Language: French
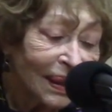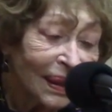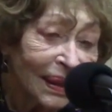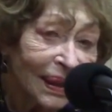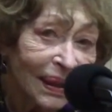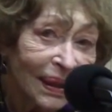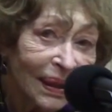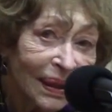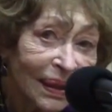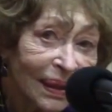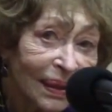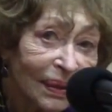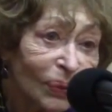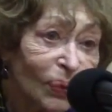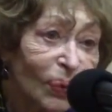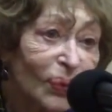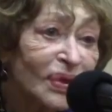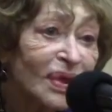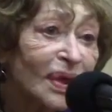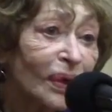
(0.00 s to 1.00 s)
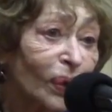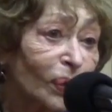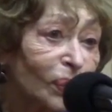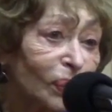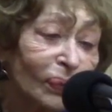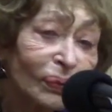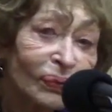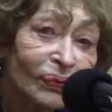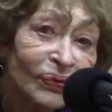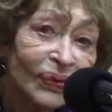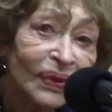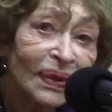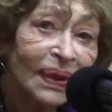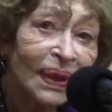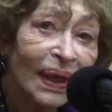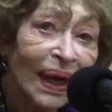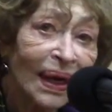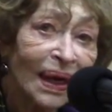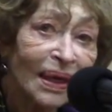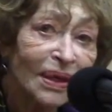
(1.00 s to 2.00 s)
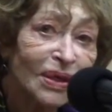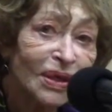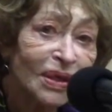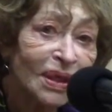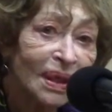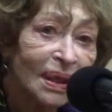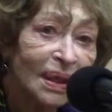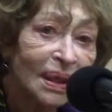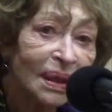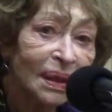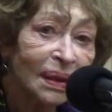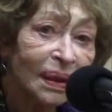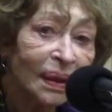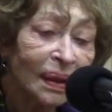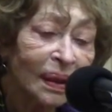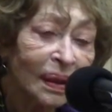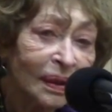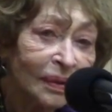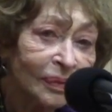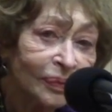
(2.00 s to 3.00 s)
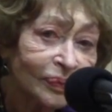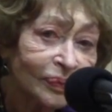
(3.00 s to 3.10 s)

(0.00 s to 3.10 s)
et où on s'est retrouvé à Alger, euh,